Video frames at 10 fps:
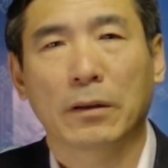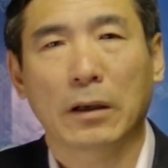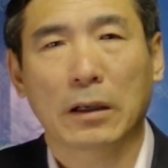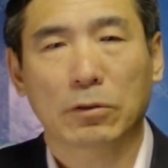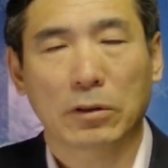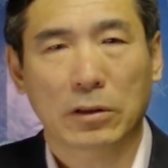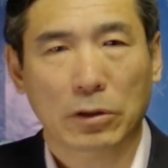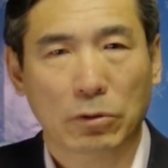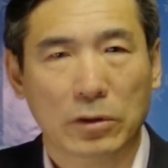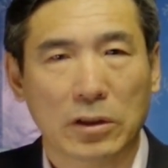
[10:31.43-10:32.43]
啊，所以这
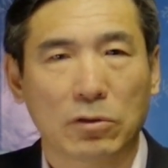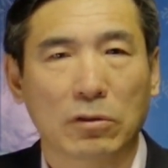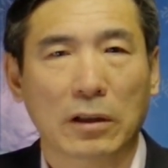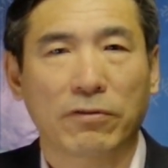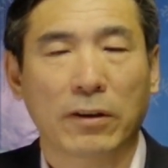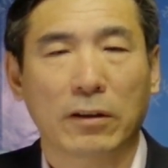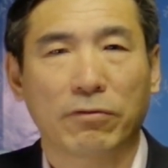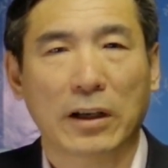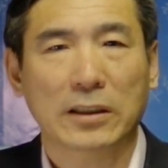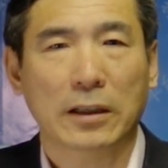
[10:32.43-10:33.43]
时候进去也发
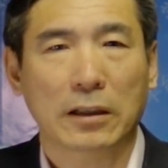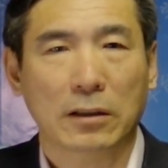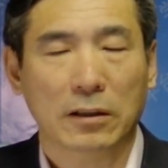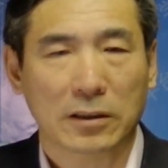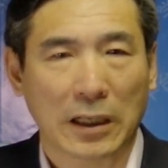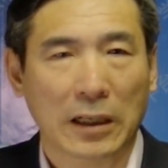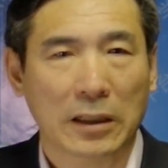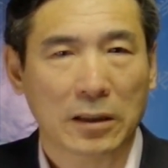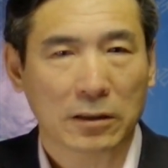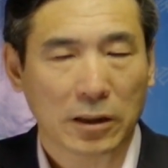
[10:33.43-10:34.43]
发现呢，这个斯大林
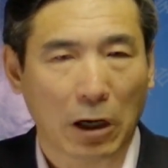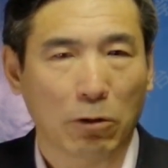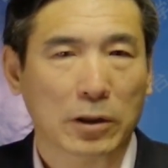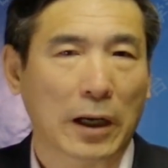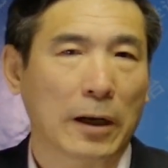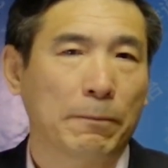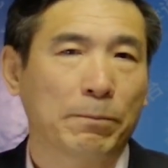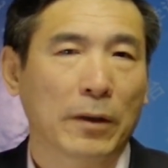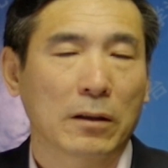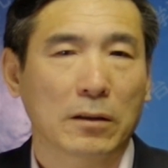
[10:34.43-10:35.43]
已经倒在了
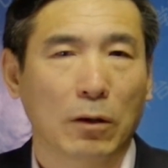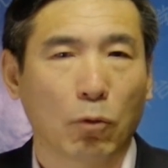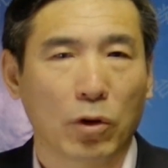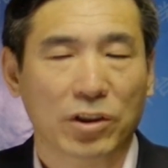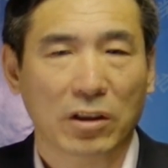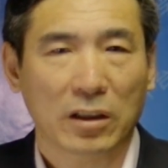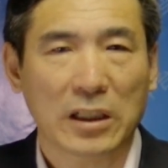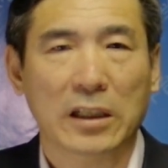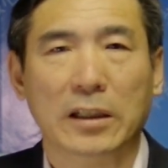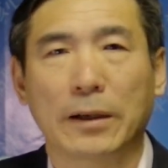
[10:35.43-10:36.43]
这个卧室的
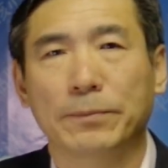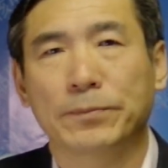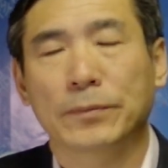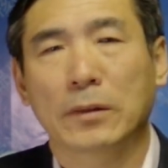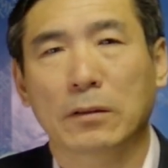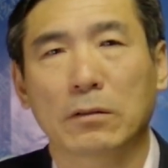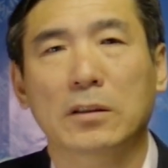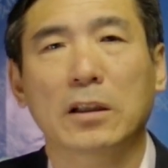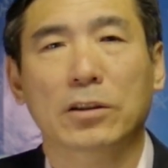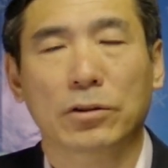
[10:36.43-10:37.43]
地上，啊，所以
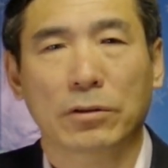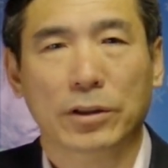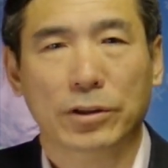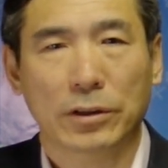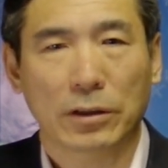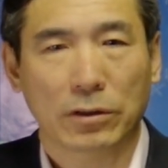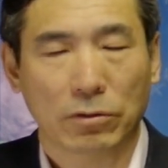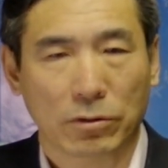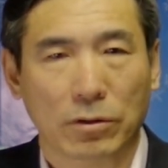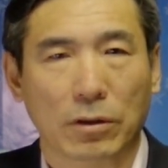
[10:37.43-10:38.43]
这个时候呢，实际上
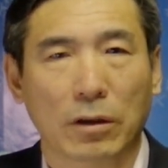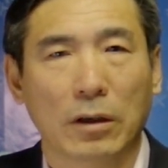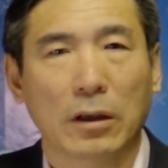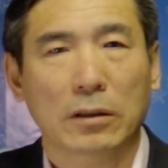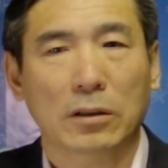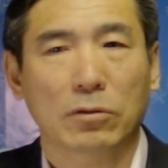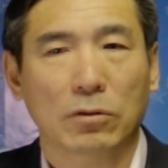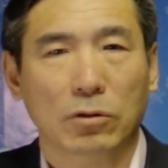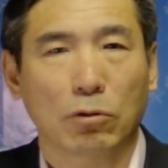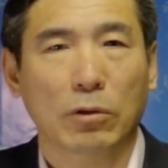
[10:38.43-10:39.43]
就是这
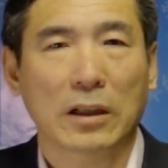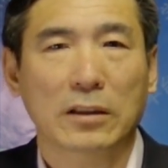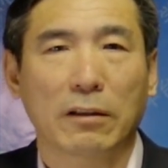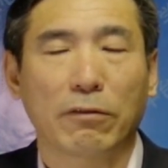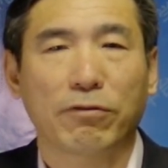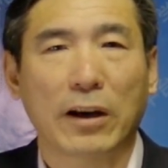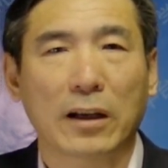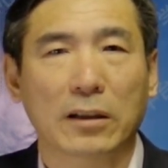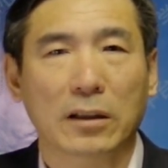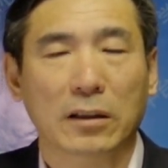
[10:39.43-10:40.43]
种突然间
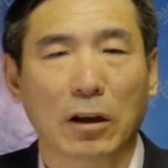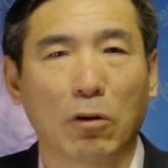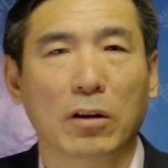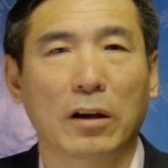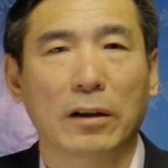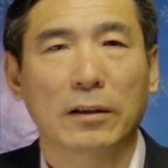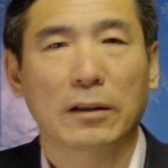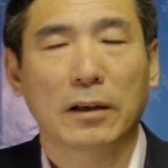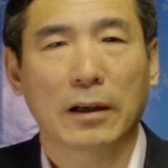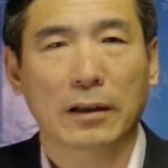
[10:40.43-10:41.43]
发了这个脑梗，
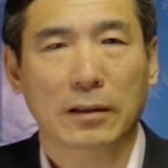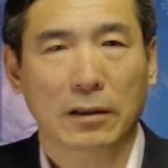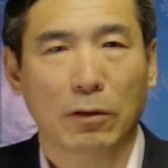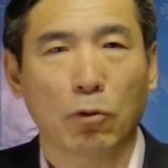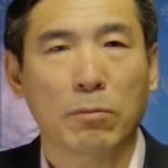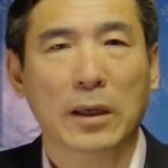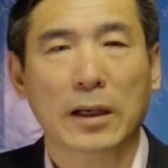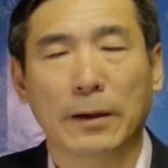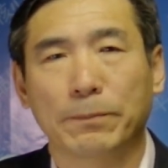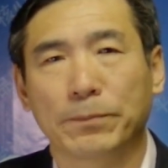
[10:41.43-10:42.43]
啊，这个昏迷了，